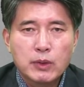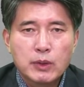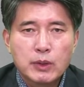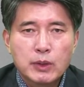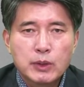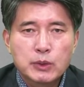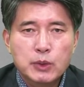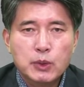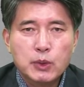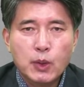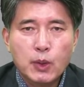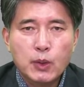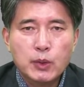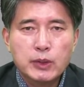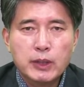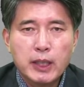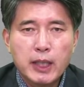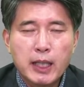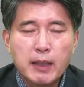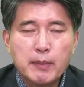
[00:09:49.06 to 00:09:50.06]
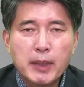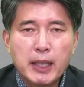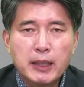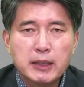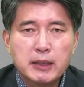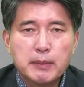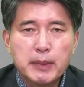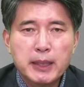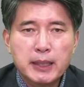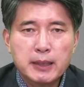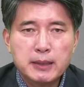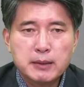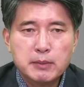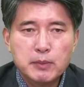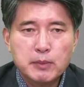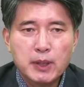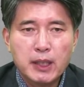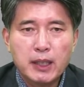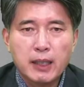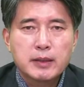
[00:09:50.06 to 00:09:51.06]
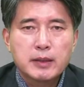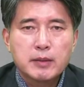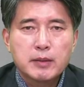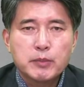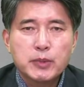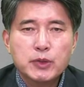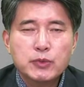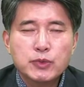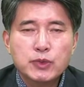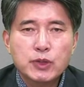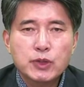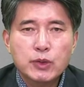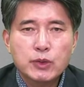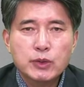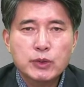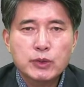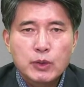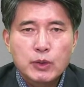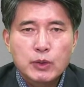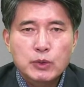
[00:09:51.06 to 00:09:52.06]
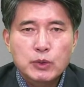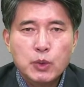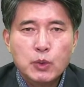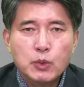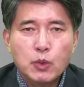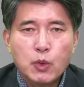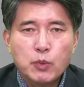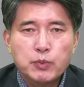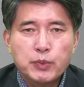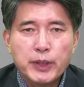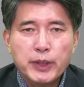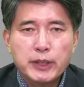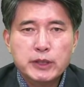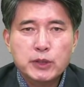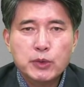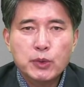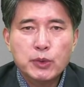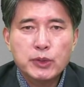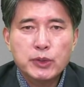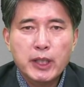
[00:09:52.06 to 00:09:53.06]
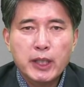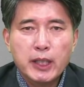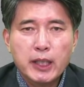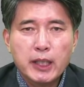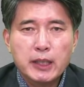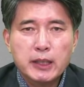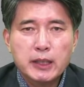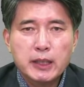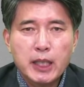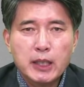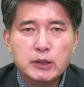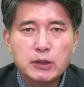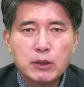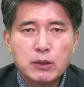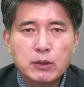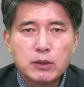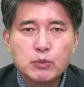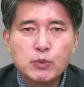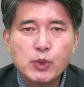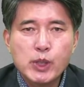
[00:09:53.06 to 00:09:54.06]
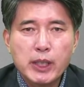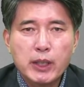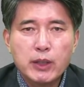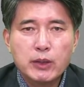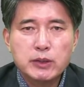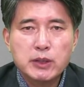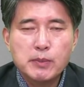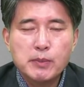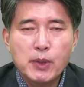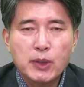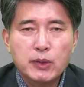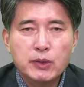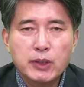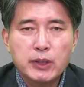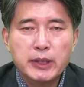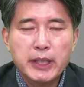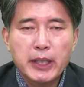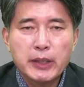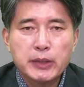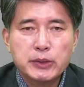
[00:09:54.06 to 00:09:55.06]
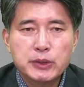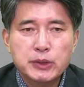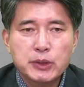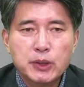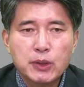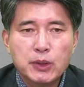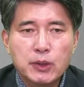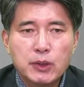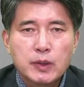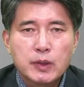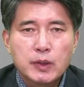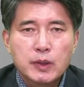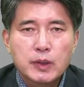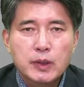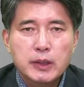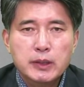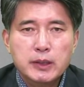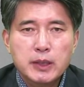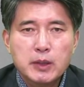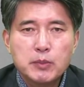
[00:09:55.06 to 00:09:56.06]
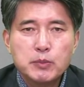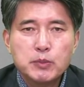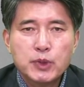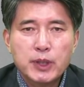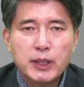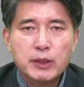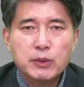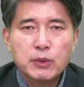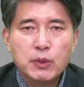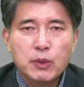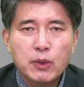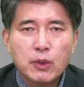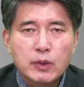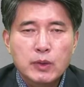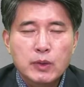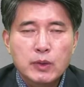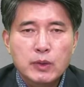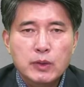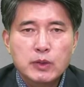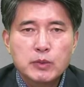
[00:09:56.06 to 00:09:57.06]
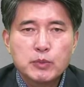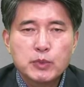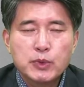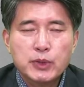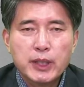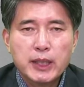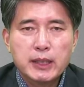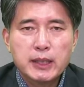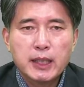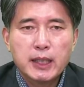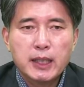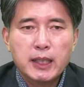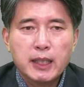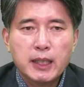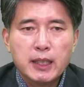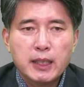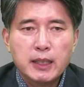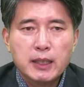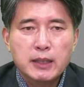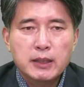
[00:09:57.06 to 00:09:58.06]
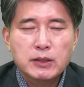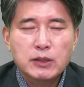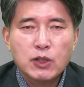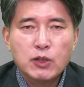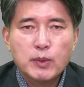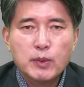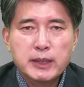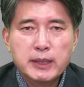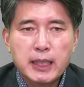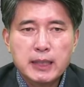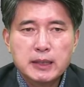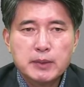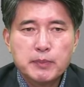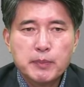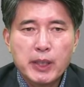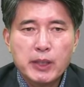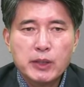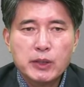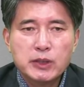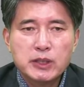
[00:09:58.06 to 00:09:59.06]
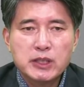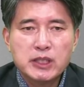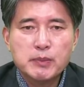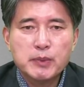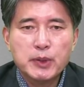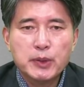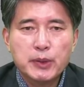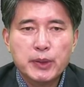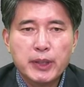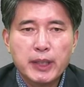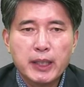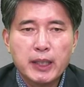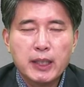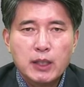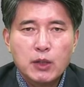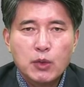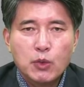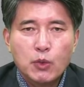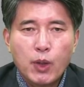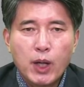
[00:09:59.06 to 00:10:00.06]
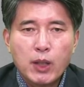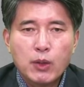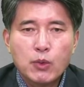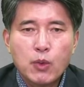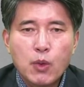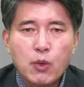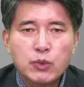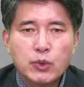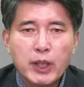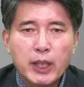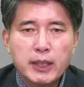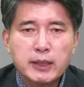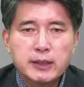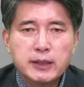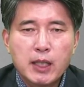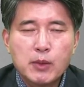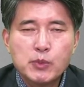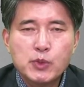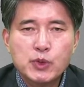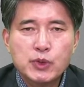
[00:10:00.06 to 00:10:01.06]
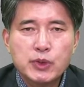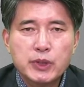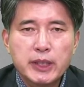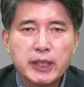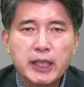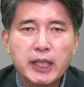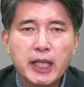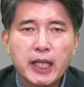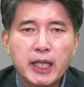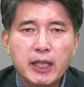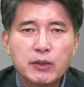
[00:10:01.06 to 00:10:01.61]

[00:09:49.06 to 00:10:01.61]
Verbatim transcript: 조선은 해방을 맞았습니다. 미군정은 총독부의 직원들에게는 계속 근무할 것을 명령을 내렸죠. 그래서 임문환도 근무를 하다가 천구백사십오 년 십이월에 관공국의 사무를 인계한